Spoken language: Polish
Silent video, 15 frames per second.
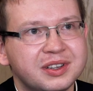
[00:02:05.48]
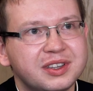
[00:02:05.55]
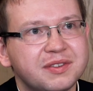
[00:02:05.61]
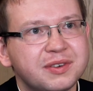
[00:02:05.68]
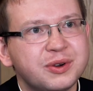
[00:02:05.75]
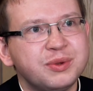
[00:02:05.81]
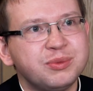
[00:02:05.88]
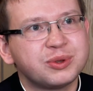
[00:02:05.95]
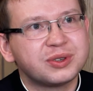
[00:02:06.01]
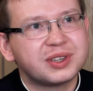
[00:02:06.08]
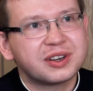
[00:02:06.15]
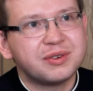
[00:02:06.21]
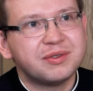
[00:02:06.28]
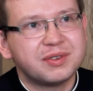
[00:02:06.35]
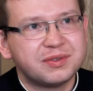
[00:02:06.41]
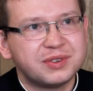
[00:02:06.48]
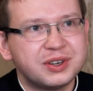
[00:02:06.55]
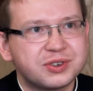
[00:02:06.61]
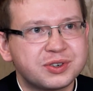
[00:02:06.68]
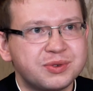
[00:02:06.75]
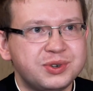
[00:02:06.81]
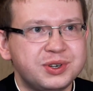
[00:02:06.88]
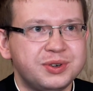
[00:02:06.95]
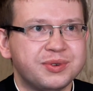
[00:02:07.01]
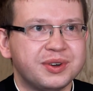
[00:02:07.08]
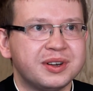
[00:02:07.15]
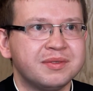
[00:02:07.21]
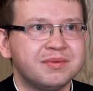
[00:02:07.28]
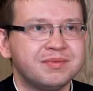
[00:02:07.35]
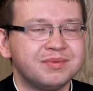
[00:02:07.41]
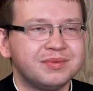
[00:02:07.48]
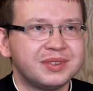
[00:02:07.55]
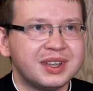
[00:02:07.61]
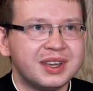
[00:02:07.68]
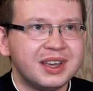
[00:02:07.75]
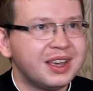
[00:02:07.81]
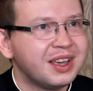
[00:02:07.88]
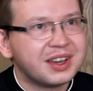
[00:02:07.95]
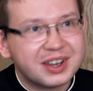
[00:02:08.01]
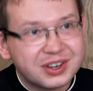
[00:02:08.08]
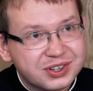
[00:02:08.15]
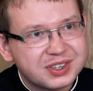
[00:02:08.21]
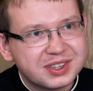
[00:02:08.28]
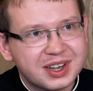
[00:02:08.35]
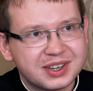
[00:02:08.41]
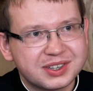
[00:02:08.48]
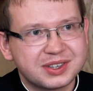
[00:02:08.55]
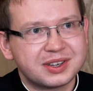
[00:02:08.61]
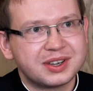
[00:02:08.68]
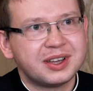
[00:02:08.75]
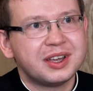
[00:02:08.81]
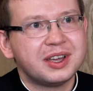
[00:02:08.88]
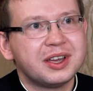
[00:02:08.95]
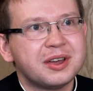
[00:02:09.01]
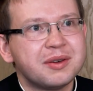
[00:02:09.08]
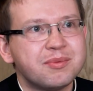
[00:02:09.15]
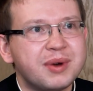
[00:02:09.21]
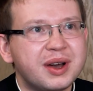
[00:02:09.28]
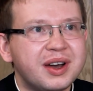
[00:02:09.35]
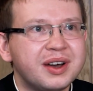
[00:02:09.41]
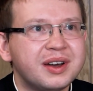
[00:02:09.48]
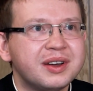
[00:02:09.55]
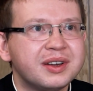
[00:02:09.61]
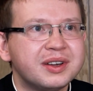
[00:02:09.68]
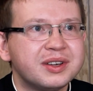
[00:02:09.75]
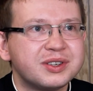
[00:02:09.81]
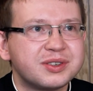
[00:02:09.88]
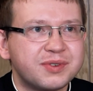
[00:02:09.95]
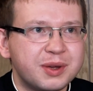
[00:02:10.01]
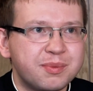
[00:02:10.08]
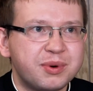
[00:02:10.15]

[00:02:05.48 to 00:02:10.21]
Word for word: Dawało im to taką wewnętrzną siłę. Każdy z nas ma swoje